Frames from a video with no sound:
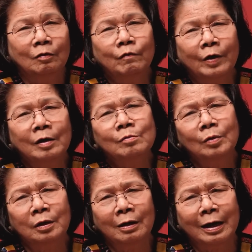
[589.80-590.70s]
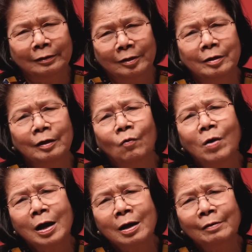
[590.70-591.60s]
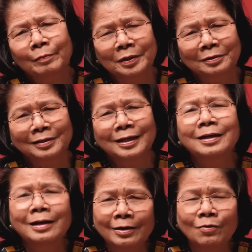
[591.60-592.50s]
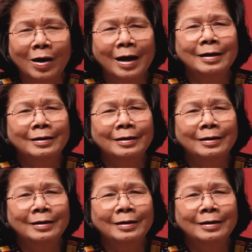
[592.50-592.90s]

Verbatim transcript: có vẻ mình hà tiện quá mình chi ly quá